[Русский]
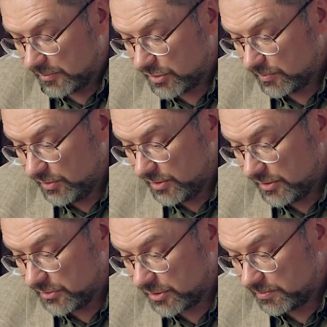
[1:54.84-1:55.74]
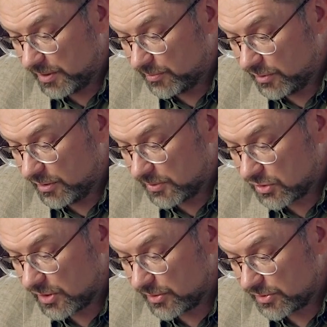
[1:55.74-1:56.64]
Посему я, не терпя боли,
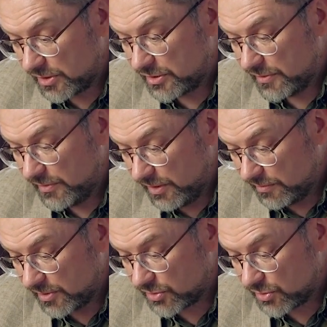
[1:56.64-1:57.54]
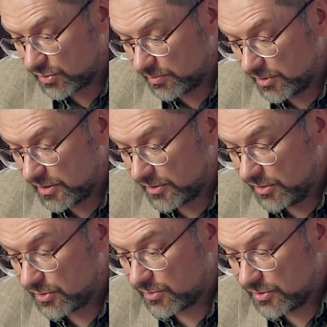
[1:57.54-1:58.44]
послал узнать о вере вашей, чтобы, как
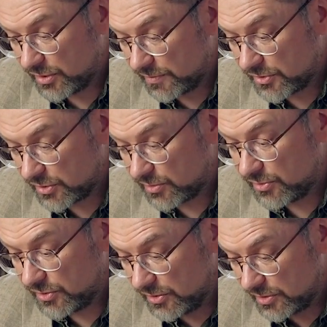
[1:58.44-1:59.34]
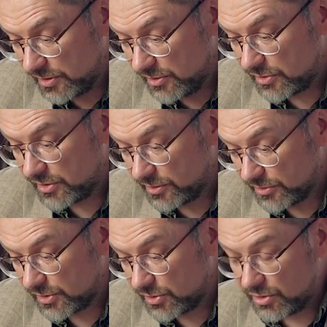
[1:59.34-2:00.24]
не искусил вас искуситель, и не
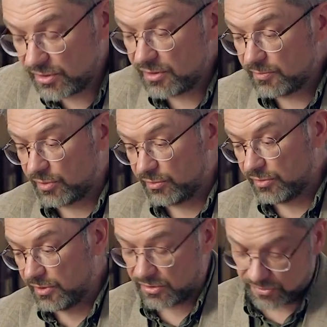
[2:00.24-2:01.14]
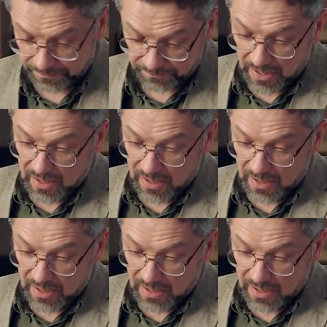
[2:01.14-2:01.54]
сделался тщетным труд наш».